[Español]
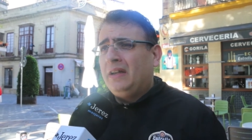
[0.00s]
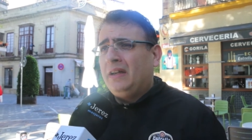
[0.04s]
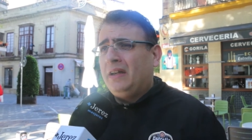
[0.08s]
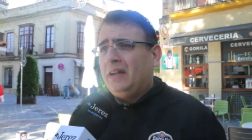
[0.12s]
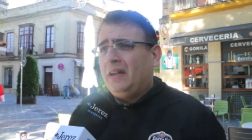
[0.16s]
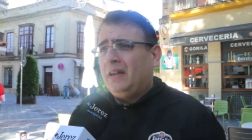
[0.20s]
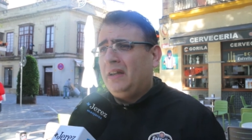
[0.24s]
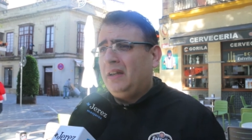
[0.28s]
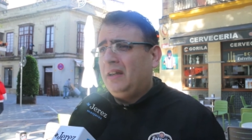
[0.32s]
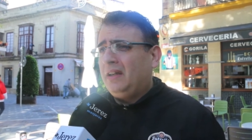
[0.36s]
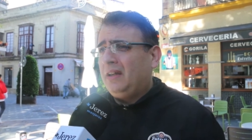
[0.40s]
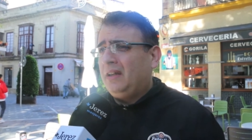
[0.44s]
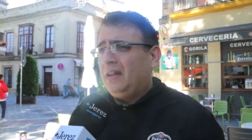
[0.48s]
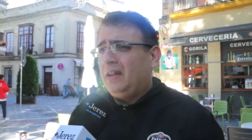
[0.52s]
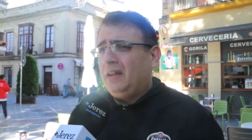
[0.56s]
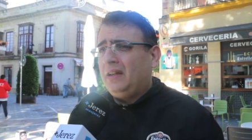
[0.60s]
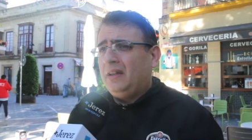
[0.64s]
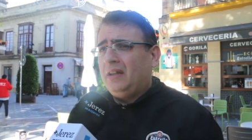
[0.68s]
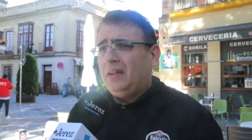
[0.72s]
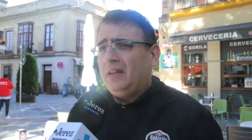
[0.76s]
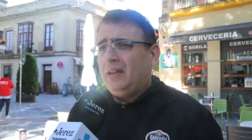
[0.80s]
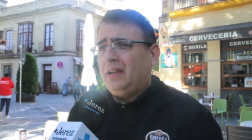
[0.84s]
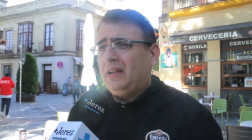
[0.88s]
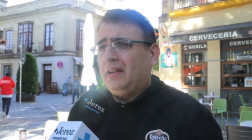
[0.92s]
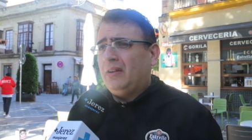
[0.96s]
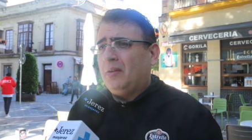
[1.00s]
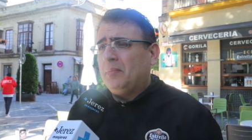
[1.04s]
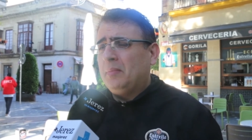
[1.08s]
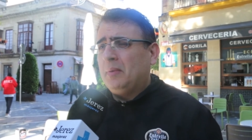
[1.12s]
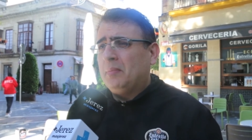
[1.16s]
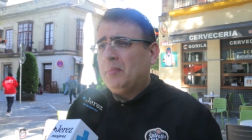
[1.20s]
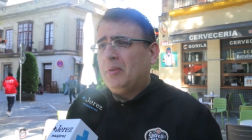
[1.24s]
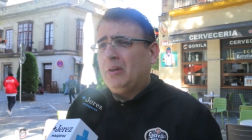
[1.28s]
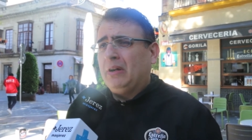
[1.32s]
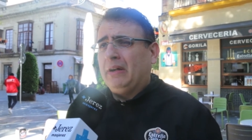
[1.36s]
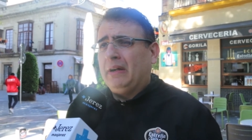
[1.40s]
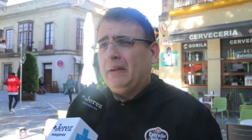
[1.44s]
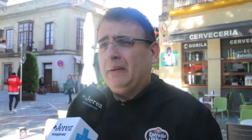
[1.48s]
Eh, lo
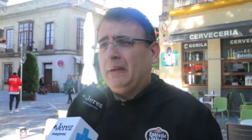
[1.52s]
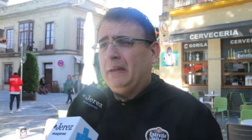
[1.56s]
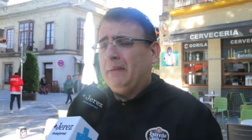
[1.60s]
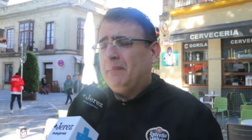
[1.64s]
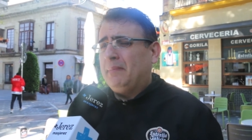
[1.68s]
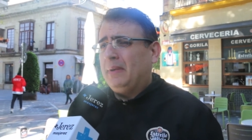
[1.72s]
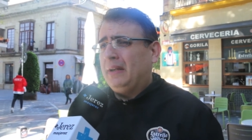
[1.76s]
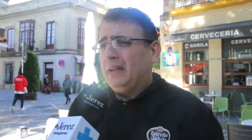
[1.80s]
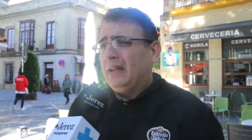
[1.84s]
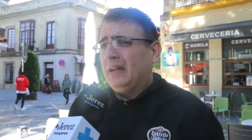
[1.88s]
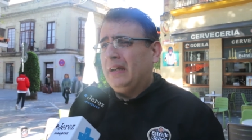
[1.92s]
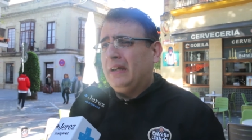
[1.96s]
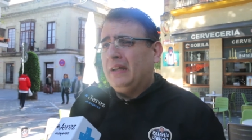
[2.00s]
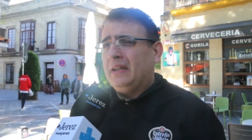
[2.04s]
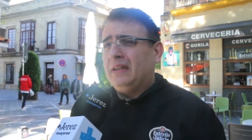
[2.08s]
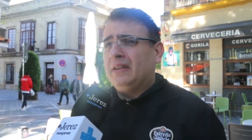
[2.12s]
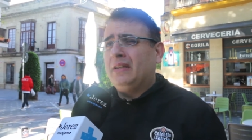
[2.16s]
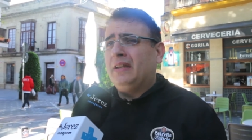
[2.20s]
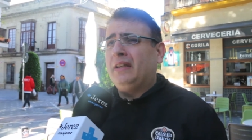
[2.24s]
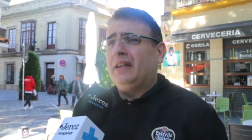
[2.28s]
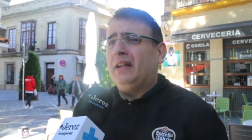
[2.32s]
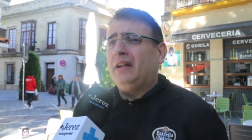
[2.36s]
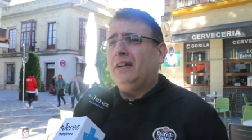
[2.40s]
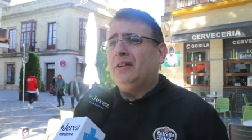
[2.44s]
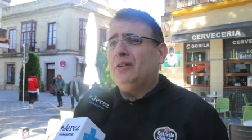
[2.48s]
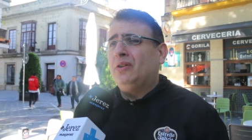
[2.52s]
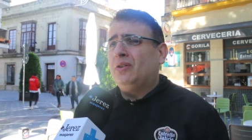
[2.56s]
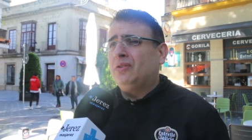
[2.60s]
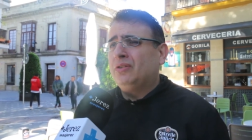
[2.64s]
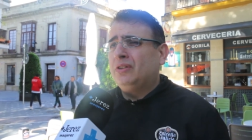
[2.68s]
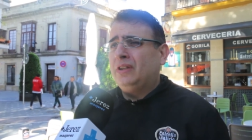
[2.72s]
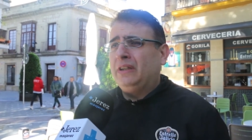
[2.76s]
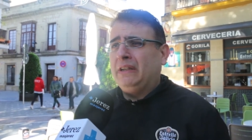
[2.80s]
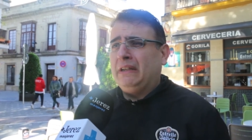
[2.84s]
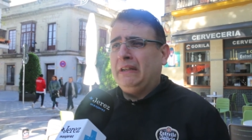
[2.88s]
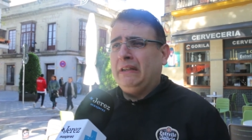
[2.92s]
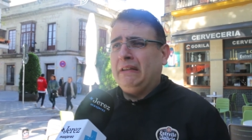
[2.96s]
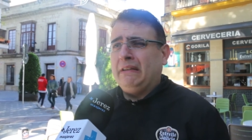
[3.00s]
mismo eh, venían gente del
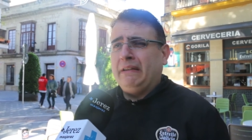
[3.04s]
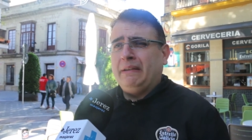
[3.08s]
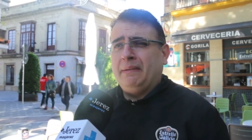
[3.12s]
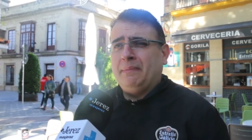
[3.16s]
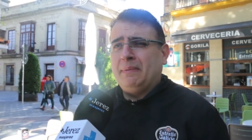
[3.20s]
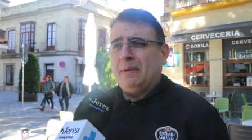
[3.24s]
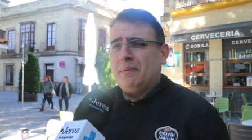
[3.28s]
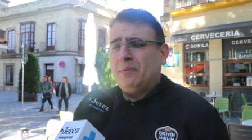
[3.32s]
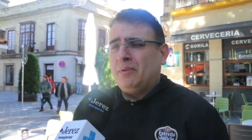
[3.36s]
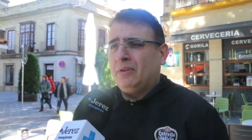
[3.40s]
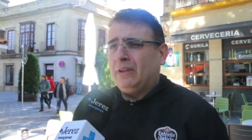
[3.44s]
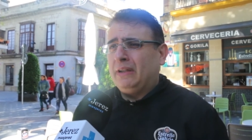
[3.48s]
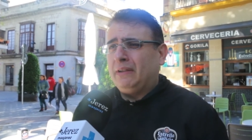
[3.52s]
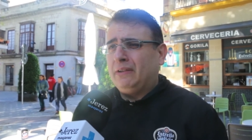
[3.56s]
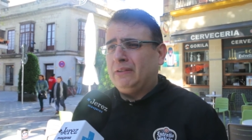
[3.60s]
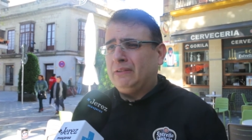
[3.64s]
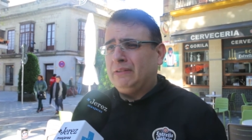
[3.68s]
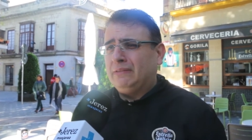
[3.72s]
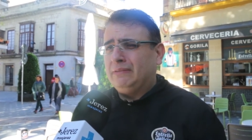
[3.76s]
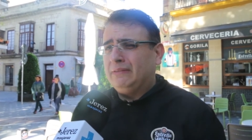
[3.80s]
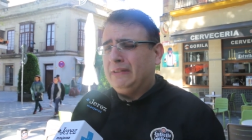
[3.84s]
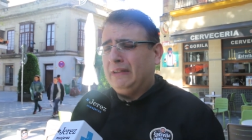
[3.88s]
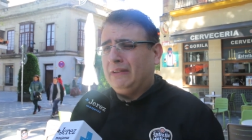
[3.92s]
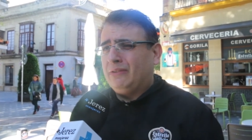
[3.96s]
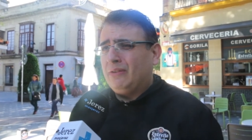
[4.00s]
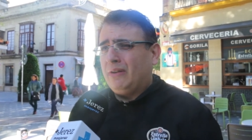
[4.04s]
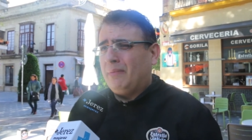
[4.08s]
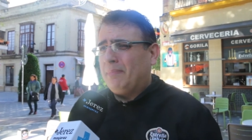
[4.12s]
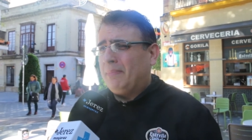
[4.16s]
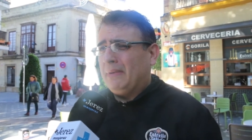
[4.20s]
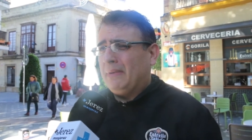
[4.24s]
norte, vamos, de, todas